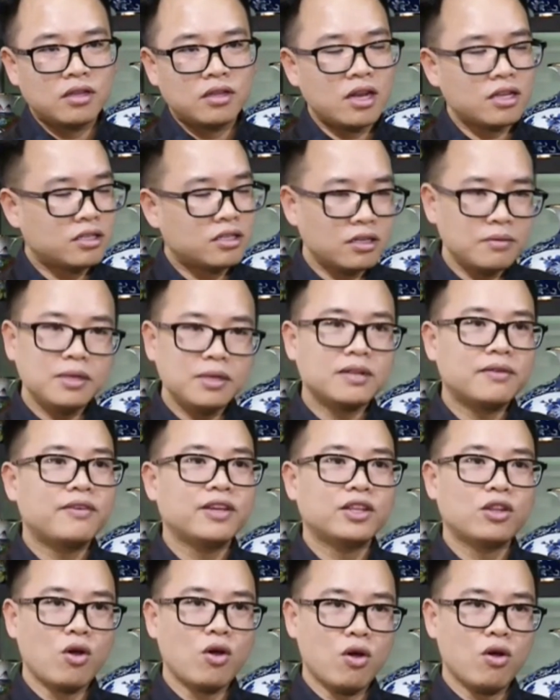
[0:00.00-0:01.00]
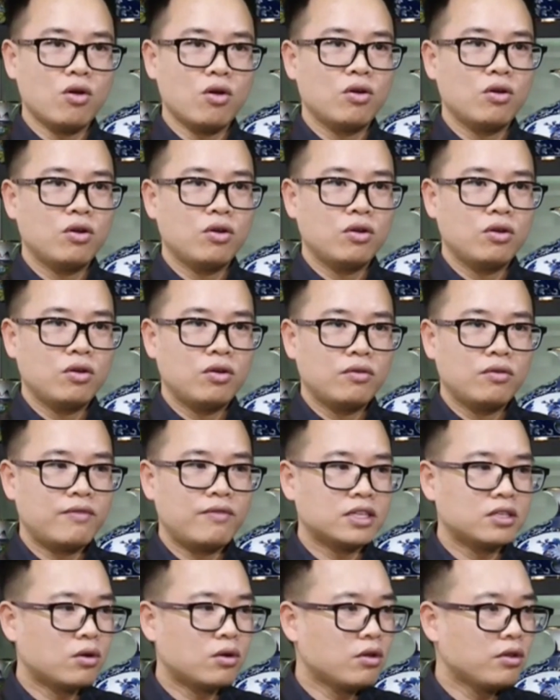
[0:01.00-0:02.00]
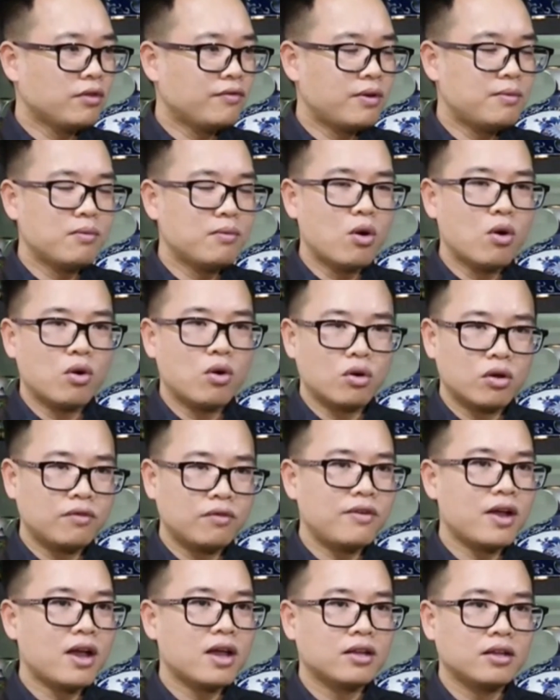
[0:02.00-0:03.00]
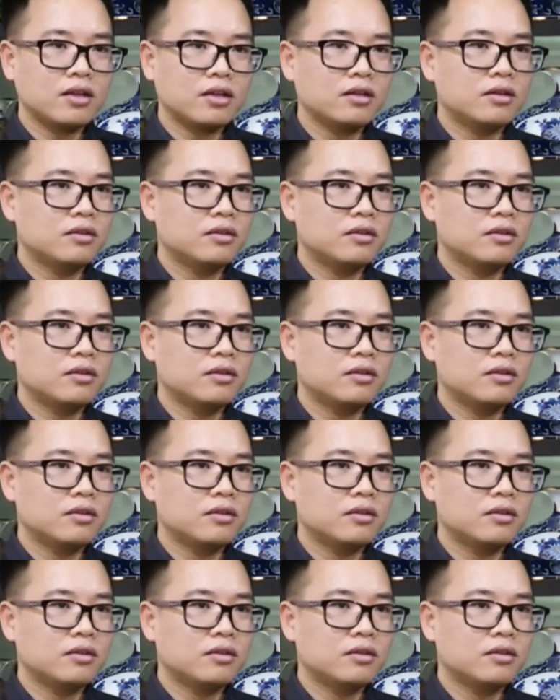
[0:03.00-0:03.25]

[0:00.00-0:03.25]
tức là chữ bây giờ phải to và sau đó thì phân bổ nó phải